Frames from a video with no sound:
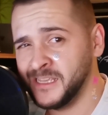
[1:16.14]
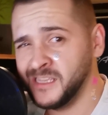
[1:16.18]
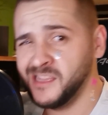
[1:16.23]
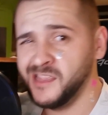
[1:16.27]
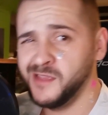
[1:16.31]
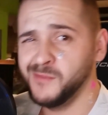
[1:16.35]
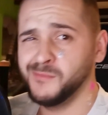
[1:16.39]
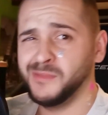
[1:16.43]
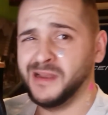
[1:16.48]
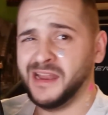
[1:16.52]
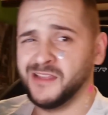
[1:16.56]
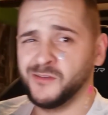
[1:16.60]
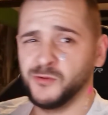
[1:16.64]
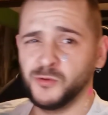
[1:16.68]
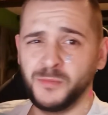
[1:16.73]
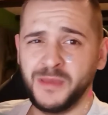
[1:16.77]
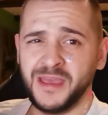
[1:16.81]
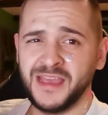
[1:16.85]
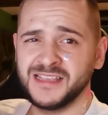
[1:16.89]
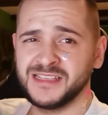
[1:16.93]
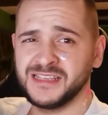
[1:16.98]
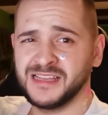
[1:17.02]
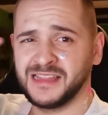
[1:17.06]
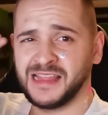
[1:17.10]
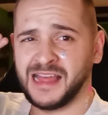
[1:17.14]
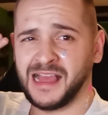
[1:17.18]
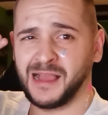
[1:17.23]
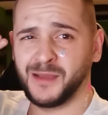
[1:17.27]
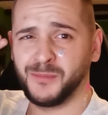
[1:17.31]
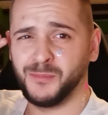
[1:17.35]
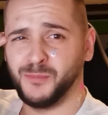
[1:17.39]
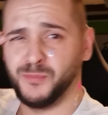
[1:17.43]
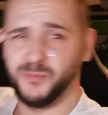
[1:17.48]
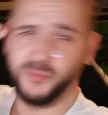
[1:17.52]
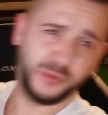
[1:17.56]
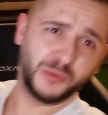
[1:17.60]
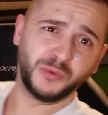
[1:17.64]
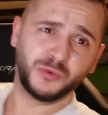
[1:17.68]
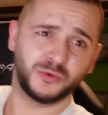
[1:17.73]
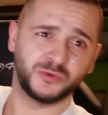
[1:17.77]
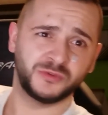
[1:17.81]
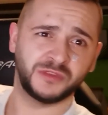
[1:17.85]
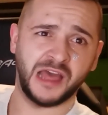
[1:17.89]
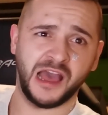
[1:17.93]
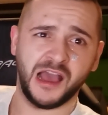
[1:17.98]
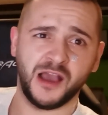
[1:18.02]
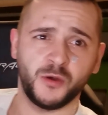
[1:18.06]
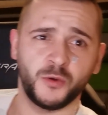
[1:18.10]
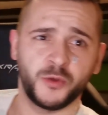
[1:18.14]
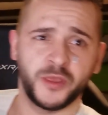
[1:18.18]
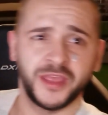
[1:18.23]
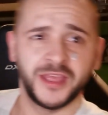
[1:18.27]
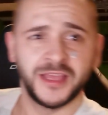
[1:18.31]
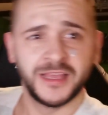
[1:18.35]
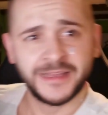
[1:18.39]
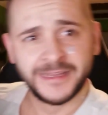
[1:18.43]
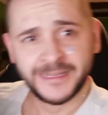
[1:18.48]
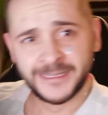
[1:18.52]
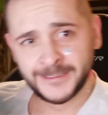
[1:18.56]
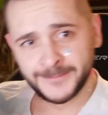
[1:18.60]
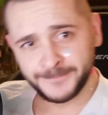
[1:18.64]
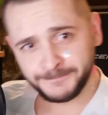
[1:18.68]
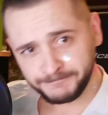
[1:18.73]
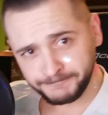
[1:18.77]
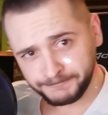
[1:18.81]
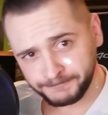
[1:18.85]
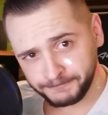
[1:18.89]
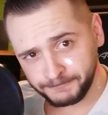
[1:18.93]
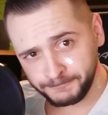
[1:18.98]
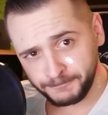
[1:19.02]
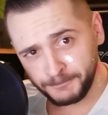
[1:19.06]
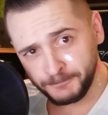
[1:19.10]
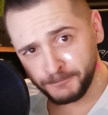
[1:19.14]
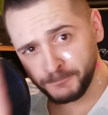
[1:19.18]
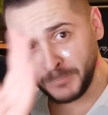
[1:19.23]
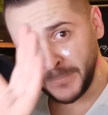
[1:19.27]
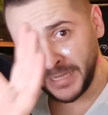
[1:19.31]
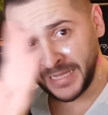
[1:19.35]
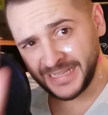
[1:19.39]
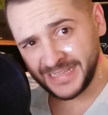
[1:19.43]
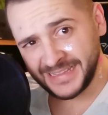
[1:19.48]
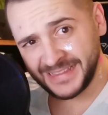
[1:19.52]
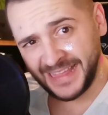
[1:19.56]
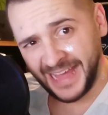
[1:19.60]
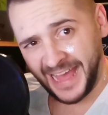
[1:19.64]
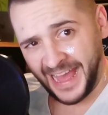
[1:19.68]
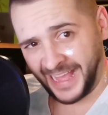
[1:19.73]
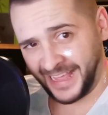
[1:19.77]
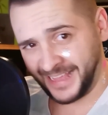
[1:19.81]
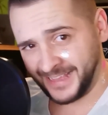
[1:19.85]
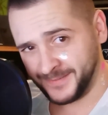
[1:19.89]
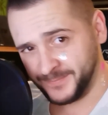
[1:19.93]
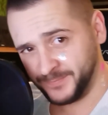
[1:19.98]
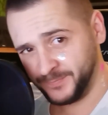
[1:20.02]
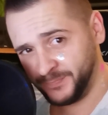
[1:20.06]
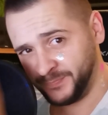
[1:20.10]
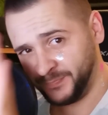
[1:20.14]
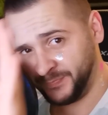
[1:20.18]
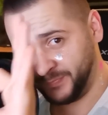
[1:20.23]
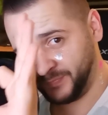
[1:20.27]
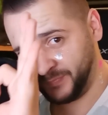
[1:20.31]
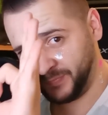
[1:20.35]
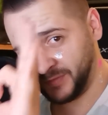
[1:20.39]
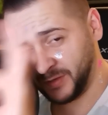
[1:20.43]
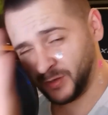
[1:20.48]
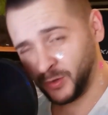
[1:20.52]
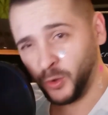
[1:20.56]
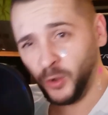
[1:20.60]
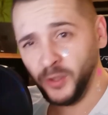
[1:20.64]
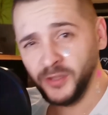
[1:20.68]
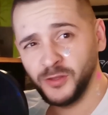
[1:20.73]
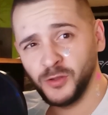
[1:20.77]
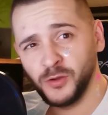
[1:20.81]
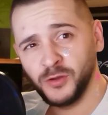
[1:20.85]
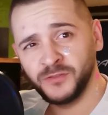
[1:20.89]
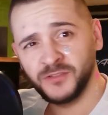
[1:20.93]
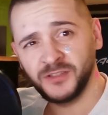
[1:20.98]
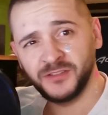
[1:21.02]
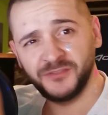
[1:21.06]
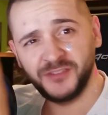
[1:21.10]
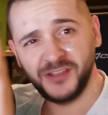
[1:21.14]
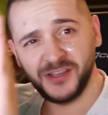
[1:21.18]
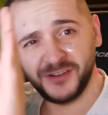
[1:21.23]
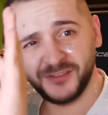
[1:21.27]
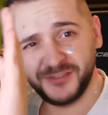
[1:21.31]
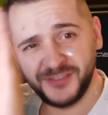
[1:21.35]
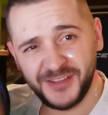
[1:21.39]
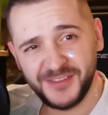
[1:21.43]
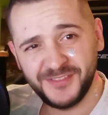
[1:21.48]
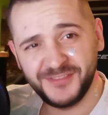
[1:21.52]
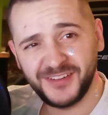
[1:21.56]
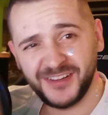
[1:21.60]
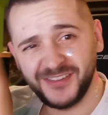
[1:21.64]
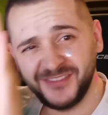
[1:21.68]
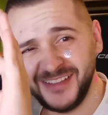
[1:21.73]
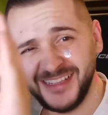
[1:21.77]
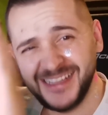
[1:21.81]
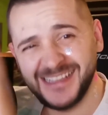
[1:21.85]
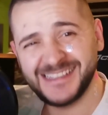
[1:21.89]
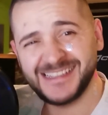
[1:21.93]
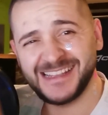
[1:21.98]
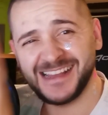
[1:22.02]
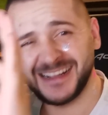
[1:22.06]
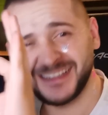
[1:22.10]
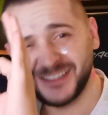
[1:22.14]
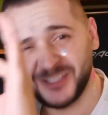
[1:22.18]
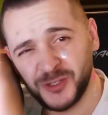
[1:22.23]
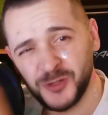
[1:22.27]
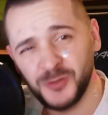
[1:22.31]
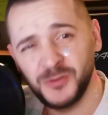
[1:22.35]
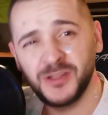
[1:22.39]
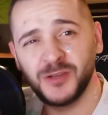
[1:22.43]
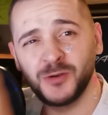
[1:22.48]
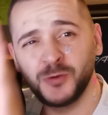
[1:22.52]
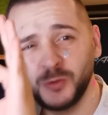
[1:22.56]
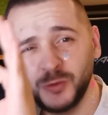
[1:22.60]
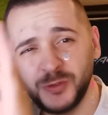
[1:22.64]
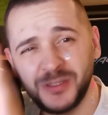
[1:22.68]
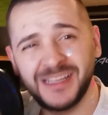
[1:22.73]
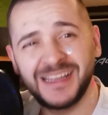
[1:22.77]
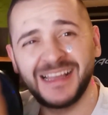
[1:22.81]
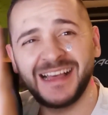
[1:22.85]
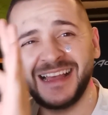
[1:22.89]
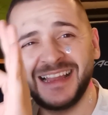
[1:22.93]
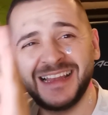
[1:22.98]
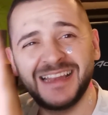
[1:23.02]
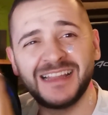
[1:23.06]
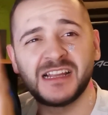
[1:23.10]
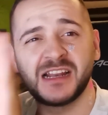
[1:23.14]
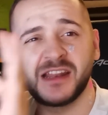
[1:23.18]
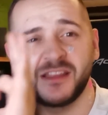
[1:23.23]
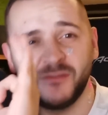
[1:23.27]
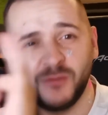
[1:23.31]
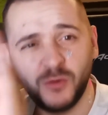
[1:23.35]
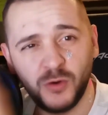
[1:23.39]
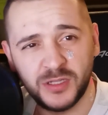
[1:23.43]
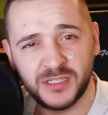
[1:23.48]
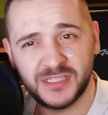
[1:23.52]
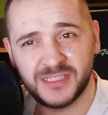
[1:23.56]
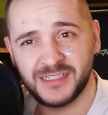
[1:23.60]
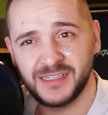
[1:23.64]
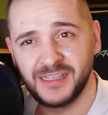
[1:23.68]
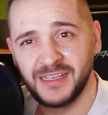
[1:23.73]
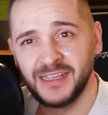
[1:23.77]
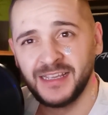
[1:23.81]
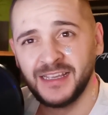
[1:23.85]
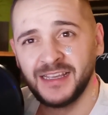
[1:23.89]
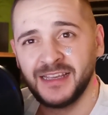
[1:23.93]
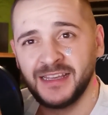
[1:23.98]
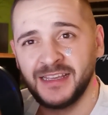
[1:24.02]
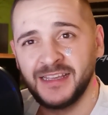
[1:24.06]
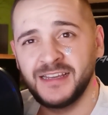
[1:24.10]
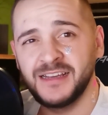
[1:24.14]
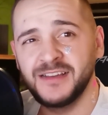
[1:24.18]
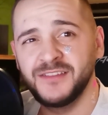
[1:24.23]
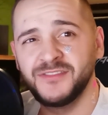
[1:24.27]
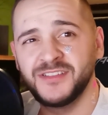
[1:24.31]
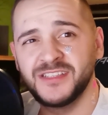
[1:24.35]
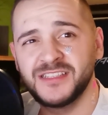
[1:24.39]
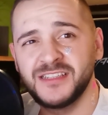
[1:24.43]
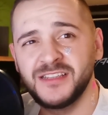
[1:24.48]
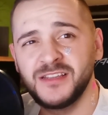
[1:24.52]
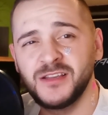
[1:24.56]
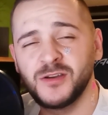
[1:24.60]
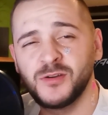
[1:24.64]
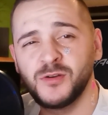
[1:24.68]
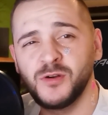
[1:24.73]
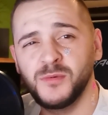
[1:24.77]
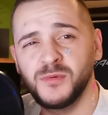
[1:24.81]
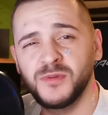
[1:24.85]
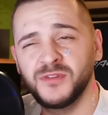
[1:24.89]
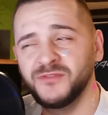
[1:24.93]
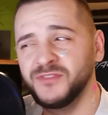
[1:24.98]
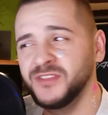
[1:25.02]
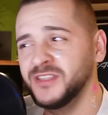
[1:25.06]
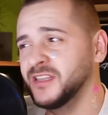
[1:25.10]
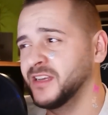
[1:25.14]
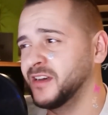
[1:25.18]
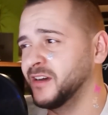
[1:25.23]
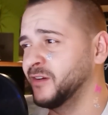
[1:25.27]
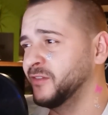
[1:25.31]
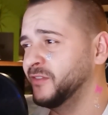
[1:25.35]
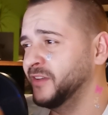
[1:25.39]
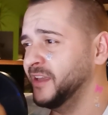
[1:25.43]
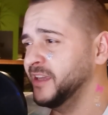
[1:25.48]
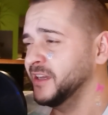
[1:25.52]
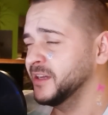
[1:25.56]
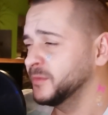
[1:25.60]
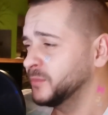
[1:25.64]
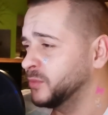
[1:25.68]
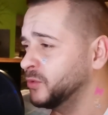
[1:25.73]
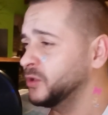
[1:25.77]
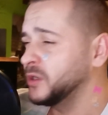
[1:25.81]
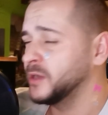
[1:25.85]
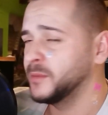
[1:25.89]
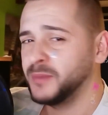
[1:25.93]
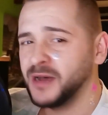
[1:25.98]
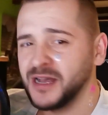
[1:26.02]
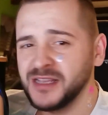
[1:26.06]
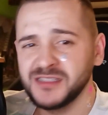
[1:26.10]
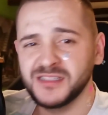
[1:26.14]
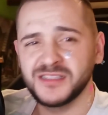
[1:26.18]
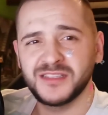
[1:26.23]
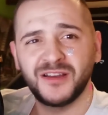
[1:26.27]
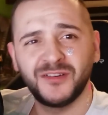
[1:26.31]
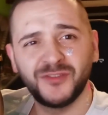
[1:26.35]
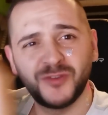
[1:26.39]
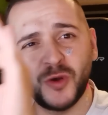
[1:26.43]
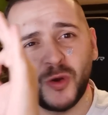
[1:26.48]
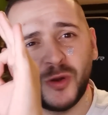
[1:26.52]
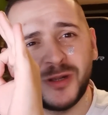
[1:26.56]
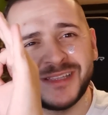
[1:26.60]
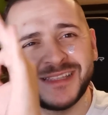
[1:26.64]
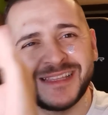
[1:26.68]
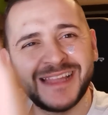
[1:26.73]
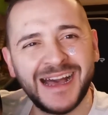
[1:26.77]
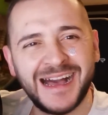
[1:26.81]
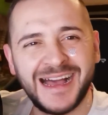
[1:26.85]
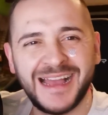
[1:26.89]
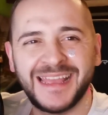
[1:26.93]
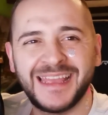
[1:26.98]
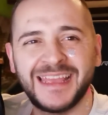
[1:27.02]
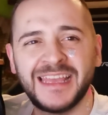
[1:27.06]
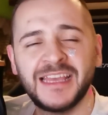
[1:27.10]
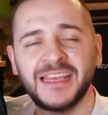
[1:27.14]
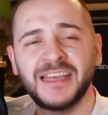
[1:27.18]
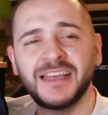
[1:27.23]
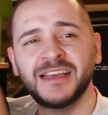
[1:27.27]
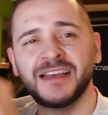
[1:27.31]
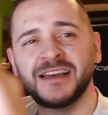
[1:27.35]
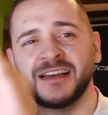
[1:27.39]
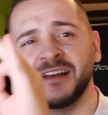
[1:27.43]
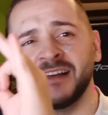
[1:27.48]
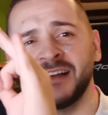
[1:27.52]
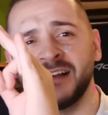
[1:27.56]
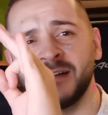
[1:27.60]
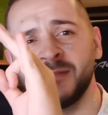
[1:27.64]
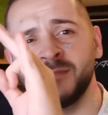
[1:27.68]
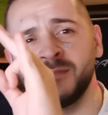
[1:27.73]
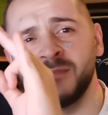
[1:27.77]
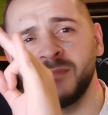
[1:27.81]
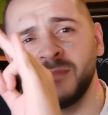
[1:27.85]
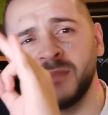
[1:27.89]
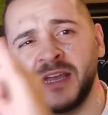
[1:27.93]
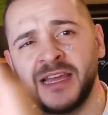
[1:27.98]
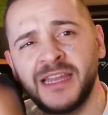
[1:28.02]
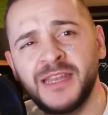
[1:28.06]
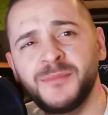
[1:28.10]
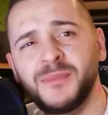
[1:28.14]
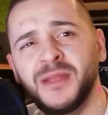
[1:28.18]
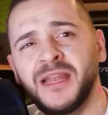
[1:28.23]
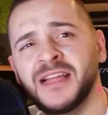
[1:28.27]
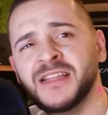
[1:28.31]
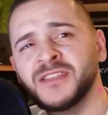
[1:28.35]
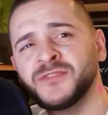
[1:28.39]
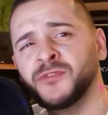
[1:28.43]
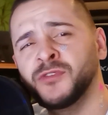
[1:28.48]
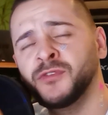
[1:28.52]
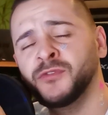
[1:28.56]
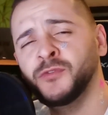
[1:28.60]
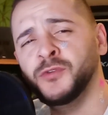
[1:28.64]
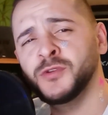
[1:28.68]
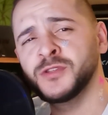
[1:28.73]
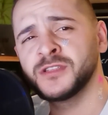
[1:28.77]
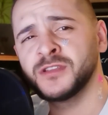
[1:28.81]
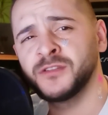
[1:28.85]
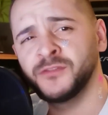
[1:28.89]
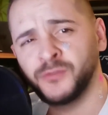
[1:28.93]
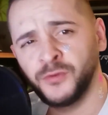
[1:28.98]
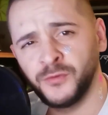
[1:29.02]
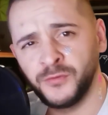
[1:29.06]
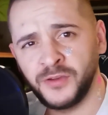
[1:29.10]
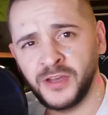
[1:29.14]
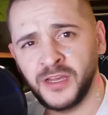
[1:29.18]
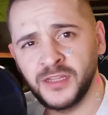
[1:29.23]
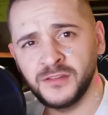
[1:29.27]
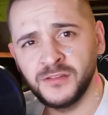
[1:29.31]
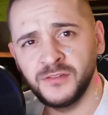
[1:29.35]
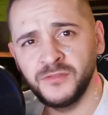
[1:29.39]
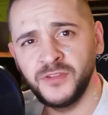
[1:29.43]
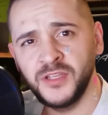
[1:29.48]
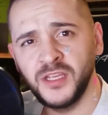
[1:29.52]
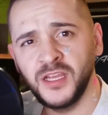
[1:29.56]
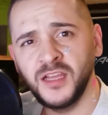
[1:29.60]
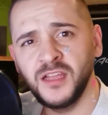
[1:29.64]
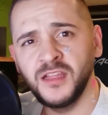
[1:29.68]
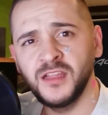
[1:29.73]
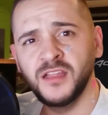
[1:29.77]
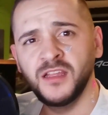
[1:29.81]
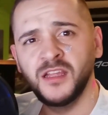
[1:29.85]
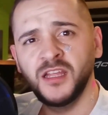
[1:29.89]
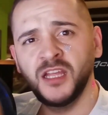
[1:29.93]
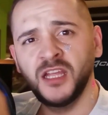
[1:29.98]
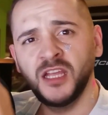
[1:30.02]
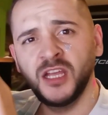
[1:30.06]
Ideen bleiben besser. Sag, puh, nach. Tag. Heute öffnen wir auf jeden Fall, wie gesagt, schöne, gute, geile Rewards. Ja, wir sind gekommen wieder auf Ehrenbruderbasis auf Gold 3. Ähm, eine Bilanz von 14,5 hatten wir.